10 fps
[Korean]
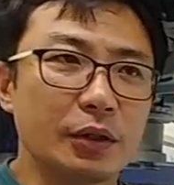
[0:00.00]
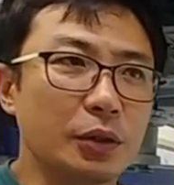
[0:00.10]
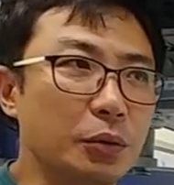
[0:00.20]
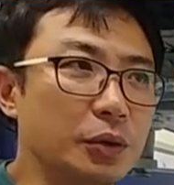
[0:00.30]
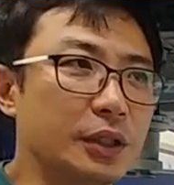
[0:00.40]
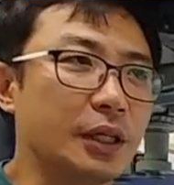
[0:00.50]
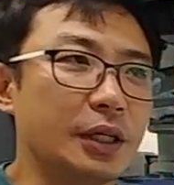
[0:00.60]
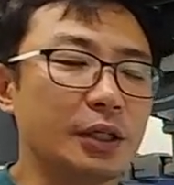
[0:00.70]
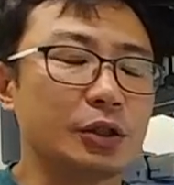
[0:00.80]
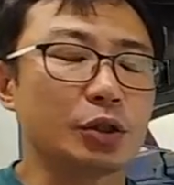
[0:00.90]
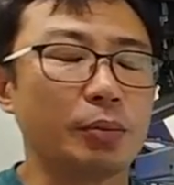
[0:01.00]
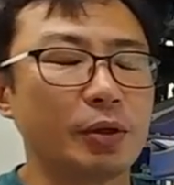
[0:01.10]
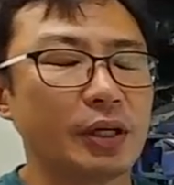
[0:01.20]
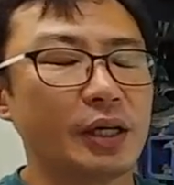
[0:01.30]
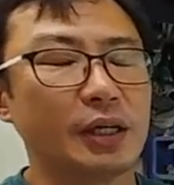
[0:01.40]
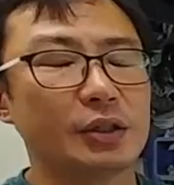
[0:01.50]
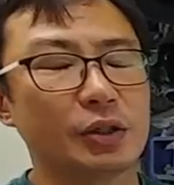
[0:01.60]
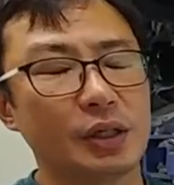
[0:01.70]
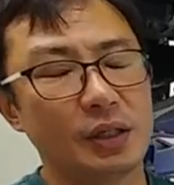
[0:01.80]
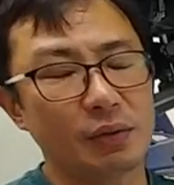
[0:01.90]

그리고 이제 저번에 저희